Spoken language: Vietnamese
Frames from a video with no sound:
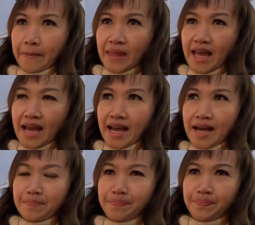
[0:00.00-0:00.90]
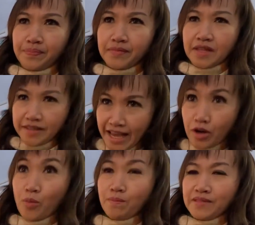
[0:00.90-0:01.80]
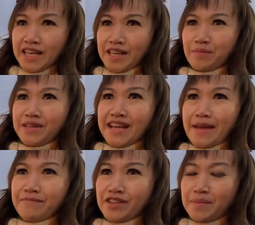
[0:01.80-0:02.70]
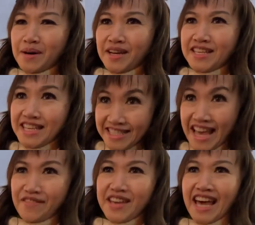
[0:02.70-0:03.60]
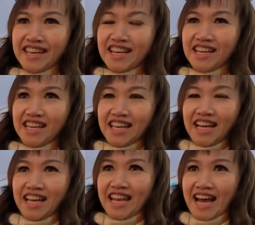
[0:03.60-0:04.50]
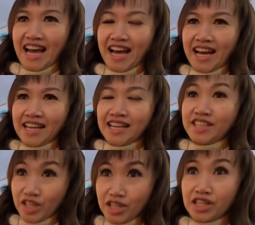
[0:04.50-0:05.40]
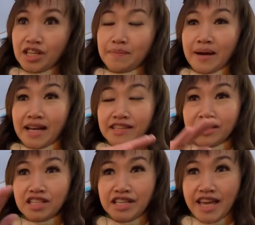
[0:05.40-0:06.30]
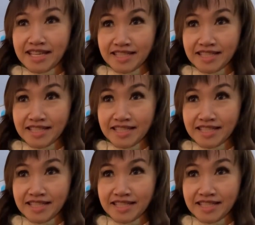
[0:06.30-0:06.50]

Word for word: à, dạ đúng thì giống như em vừa mới chia sẻ với anh đó là những người mà những người nghệ